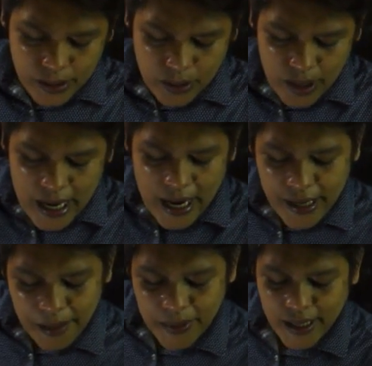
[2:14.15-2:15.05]
So
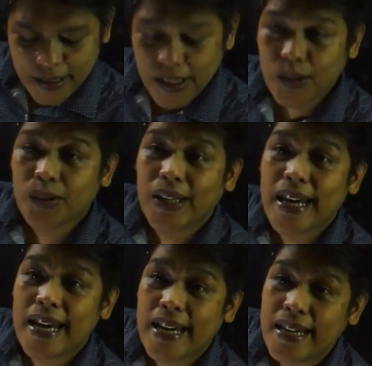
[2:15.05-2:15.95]
hanapin natin yung
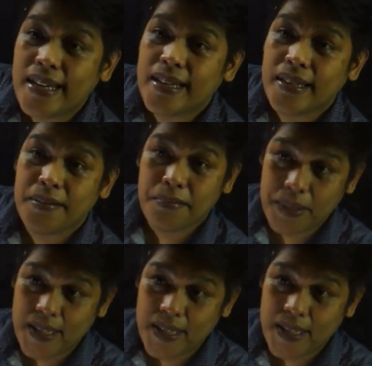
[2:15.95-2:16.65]
A,